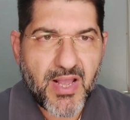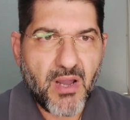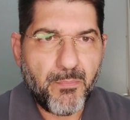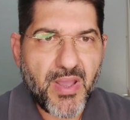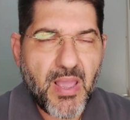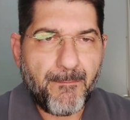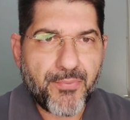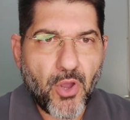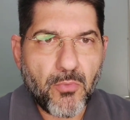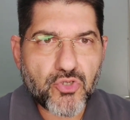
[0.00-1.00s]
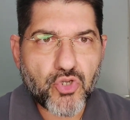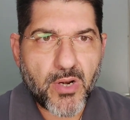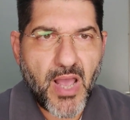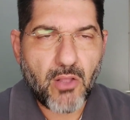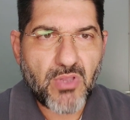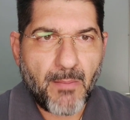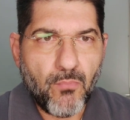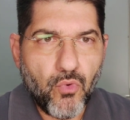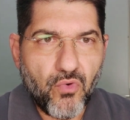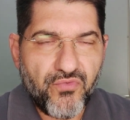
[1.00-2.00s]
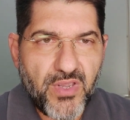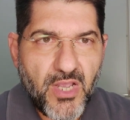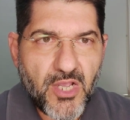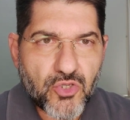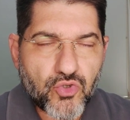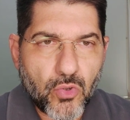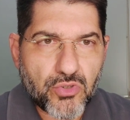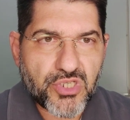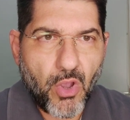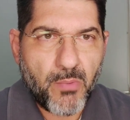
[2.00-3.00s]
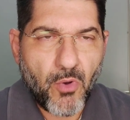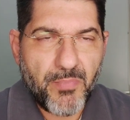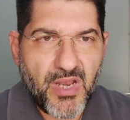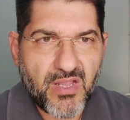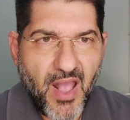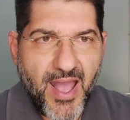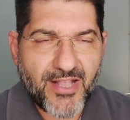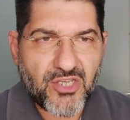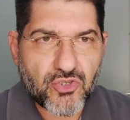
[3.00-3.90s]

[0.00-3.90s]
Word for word: campanha promocional da Move Solução em Mobilidade.